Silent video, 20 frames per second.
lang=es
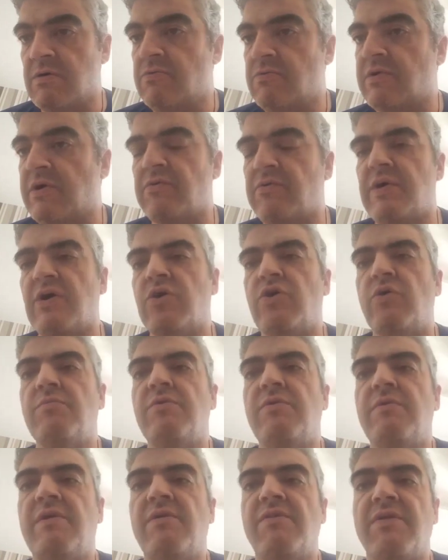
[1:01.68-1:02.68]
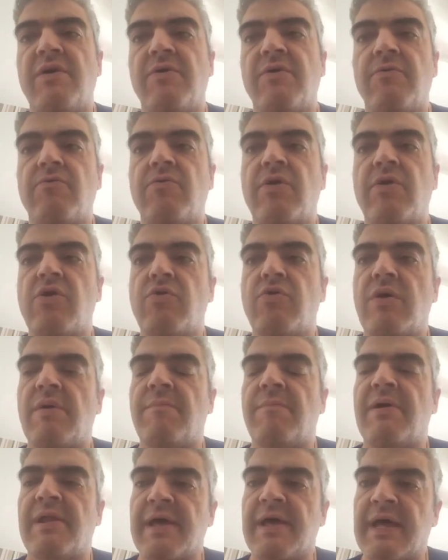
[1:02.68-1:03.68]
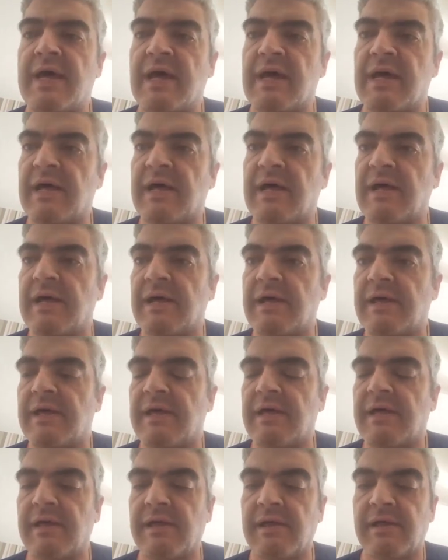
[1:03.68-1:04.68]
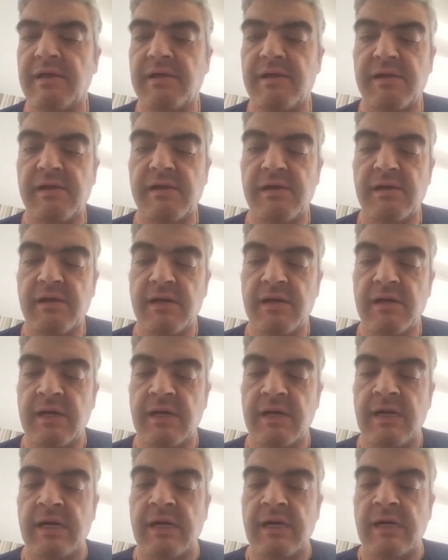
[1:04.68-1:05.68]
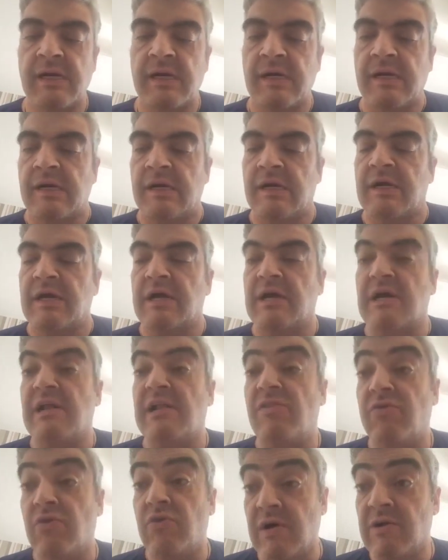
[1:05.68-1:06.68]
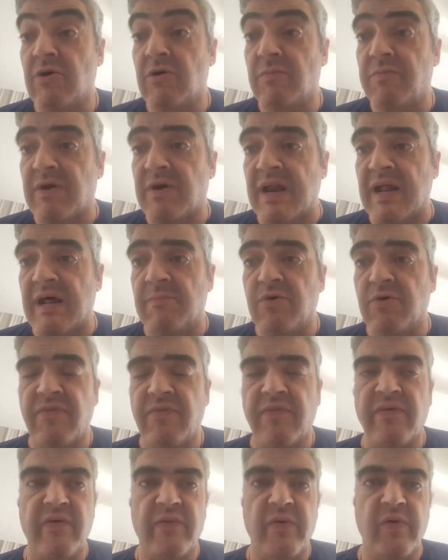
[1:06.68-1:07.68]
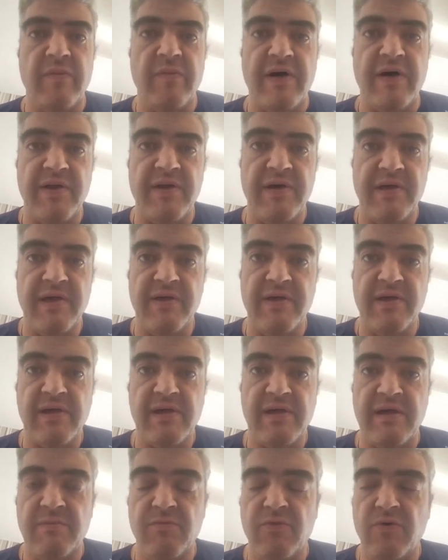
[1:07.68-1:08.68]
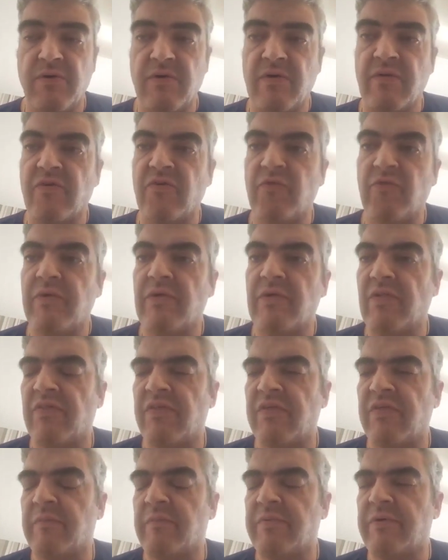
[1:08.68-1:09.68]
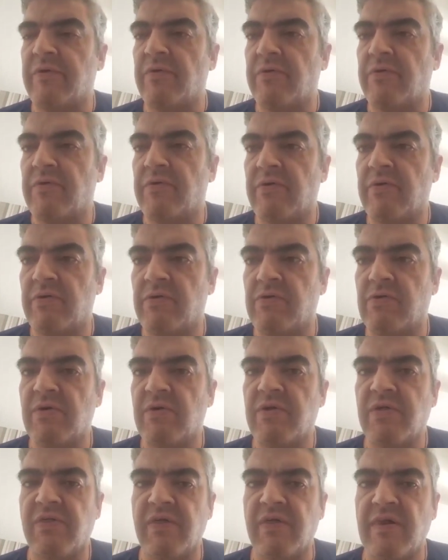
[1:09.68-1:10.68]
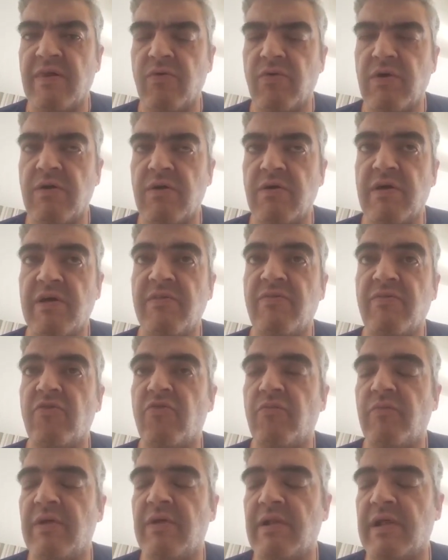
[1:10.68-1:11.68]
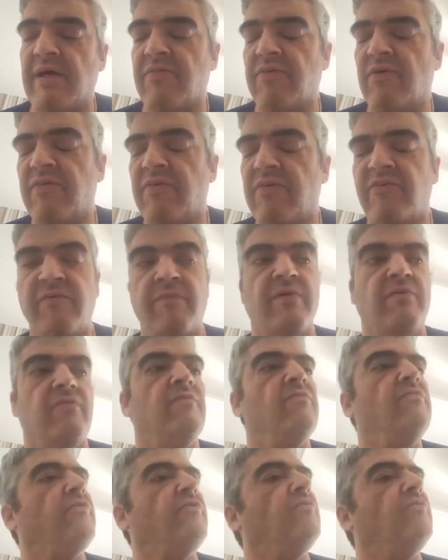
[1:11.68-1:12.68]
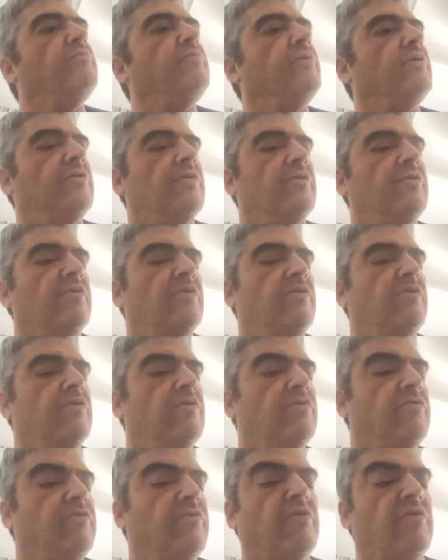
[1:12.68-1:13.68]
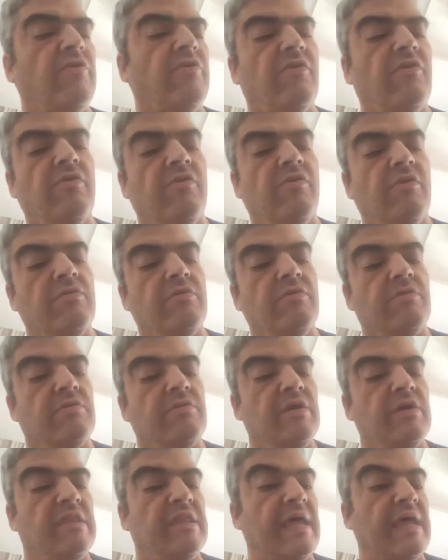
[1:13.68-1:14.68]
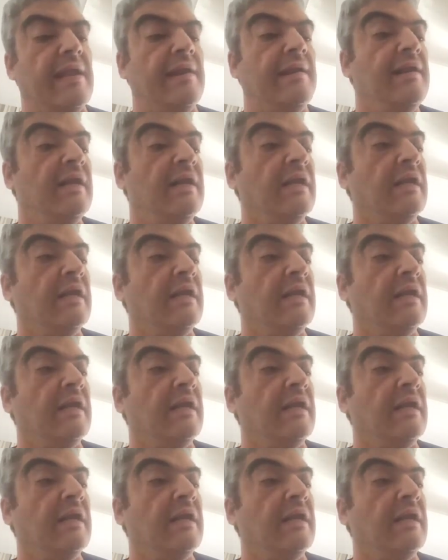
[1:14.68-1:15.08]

una nueva convivencia con una nueva pareja, eh, el duelo por la muerte de mi madre, que murió en 2011, pero yo lo hice el duelo en 2014, se me juntó un poco todo y tal.